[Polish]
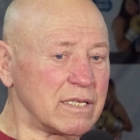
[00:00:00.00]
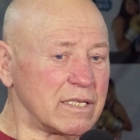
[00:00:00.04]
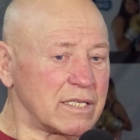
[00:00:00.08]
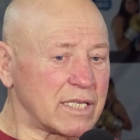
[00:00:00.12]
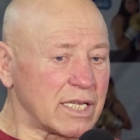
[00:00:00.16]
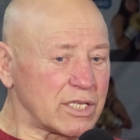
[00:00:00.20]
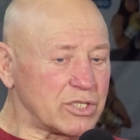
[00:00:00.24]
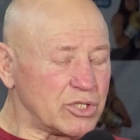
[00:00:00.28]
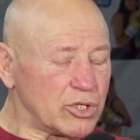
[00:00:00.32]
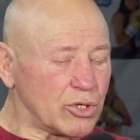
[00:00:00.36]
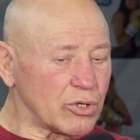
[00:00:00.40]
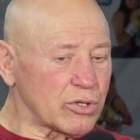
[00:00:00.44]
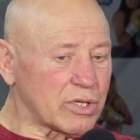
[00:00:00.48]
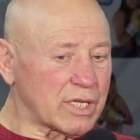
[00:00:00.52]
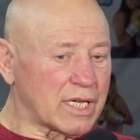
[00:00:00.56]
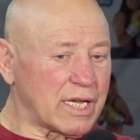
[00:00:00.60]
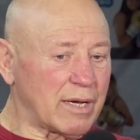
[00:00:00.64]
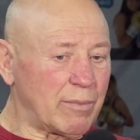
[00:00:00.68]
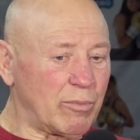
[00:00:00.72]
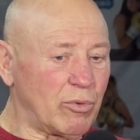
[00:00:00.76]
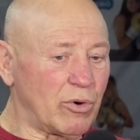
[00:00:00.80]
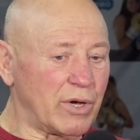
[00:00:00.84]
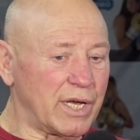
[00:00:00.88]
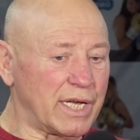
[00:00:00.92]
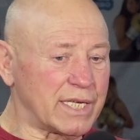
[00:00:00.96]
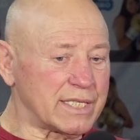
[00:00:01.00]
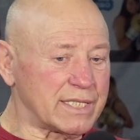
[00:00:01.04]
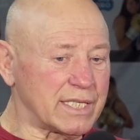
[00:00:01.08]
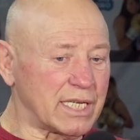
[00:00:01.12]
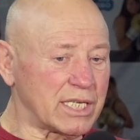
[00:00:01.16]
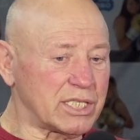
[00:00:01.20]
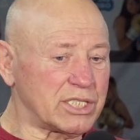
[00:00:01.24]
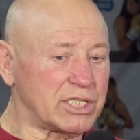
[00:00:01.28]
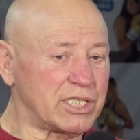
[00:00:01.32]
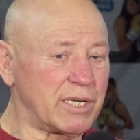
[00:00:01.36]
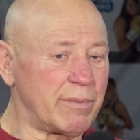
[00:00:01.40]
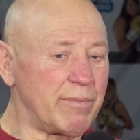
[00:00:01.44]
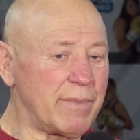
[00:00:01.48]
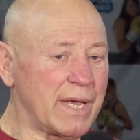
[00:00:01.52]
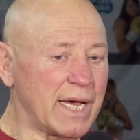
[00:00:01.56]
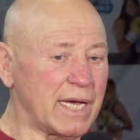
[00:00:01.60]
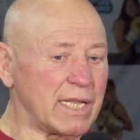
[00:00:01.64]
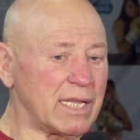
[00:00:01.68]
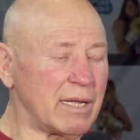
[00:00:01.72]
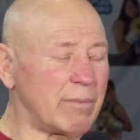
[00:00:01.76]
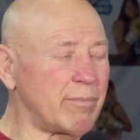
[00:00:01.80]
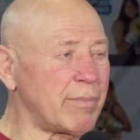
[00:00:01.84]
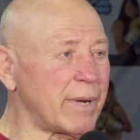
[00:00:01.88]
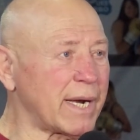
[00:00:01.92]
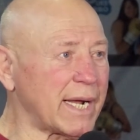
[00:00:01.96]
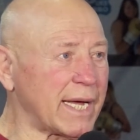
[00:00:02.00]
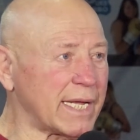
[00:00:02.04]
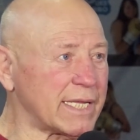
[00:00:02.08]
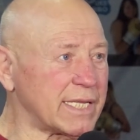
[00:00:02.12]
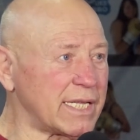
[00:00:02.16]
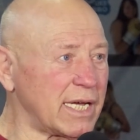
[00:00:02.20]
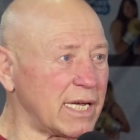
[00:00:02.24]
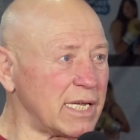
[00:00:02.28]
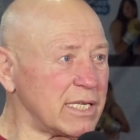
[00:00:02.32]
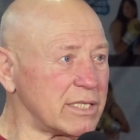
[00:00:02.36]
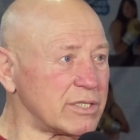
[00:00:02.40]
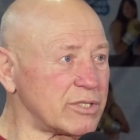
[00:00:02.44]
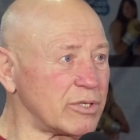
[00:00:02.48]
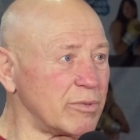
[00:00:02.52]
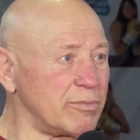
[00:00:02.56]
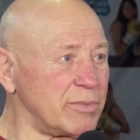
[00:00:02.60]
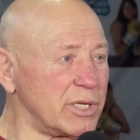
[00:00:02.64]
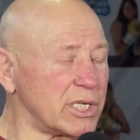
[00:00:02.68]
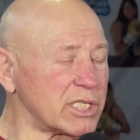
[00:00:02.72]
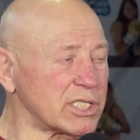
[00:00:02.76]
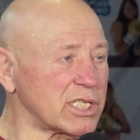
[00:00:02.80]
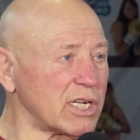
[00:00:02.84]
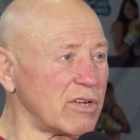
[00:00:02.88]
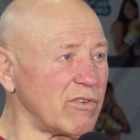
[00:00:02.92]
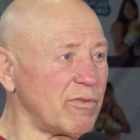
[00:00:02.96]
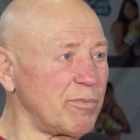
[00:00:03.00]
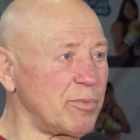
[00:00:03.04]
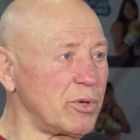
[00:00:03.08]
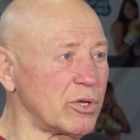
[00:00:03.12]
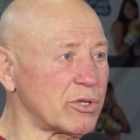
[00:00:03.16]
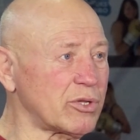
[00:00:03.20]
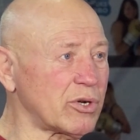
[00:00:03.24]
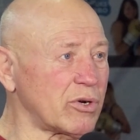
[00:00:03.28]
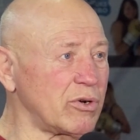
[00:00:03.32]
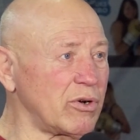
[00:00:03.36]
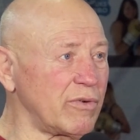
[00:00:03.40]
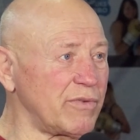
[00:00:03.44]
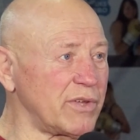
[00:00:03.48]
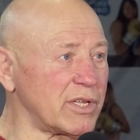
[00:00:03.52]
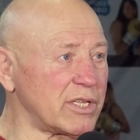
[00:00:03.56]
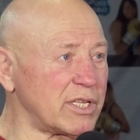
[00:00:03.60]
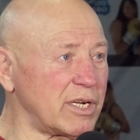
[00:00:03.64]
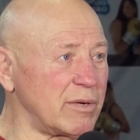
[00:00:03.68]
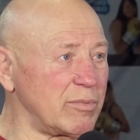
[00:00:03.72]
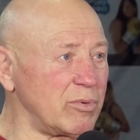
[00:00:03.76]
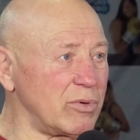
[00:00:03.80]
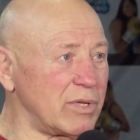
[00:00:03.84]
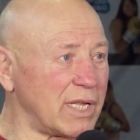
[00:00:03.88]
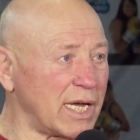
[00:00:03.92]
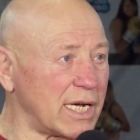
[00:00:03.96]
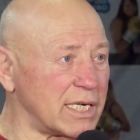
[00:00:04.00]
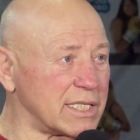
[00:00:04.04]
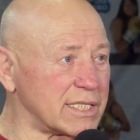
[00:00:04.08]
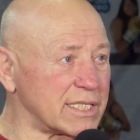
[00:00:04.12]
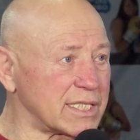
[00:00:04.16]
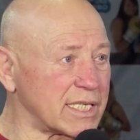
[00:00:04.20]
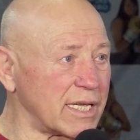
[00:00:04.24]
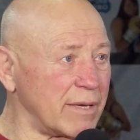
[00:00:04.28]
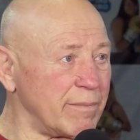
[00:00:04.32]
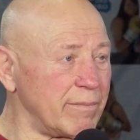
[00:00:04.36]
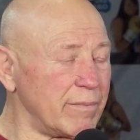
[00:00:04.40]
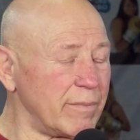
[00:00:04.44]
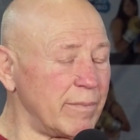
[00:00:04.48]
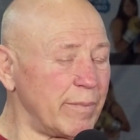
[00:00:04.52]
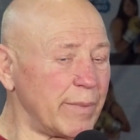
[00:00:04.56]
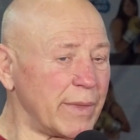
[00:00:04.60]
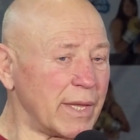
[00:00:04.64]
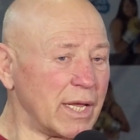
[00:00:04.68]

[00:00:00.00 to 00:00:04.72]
ta ciotka moja znaczy, miała brata, co mieszkał w Piotrkowie Trybunalskim.